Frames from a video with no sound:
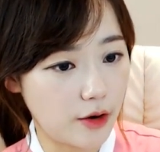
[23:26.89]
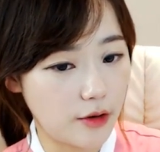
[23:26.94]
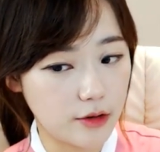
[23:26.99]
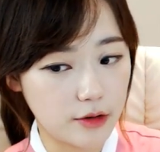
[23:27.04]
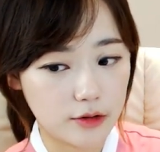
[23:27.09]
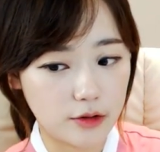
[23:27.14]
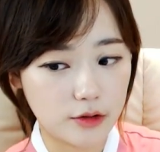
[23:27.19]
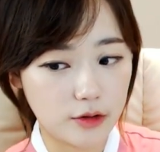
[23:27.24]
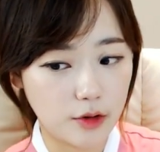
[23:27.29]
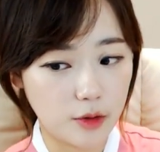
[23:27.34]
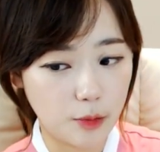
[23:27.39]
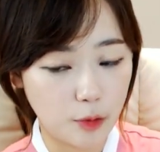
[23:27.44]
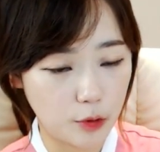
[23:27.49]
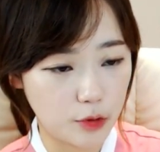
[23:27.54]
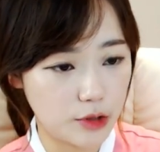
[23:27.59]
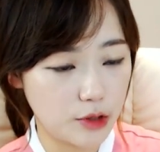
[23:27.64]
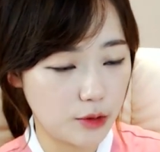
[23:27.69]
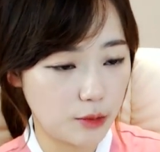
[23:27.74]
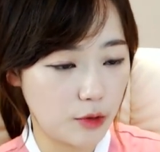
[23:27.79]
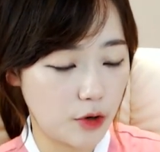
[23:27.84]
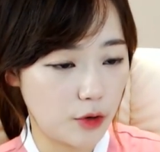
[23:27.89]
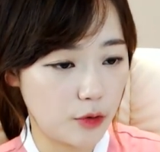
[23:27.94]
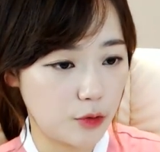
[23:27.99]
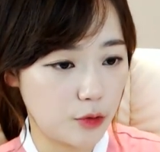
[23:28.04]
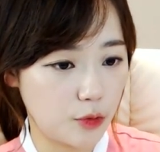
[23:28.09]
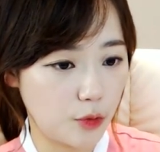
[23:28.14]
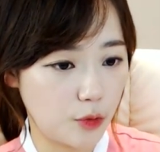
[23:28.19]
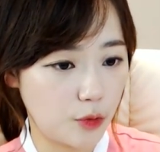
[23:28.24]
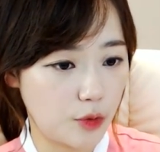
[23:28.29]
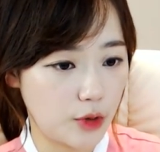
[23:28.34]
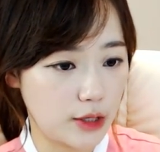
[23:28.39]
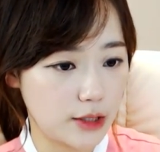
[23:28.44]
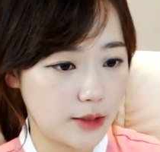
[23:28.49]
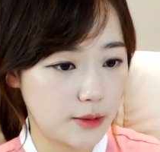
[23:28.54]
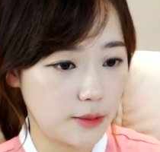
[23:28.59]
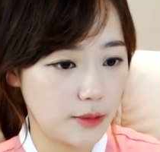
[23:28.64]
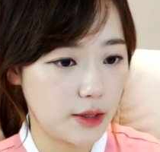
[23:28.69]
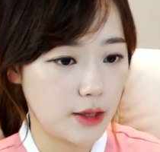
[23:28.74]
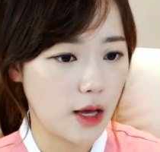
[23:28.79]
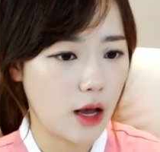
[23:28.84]
그래서 그거 보시면 좋을 것
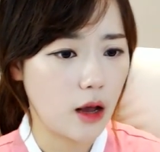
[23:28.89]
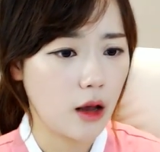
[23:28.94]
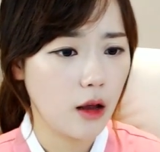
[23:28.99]
같습니다.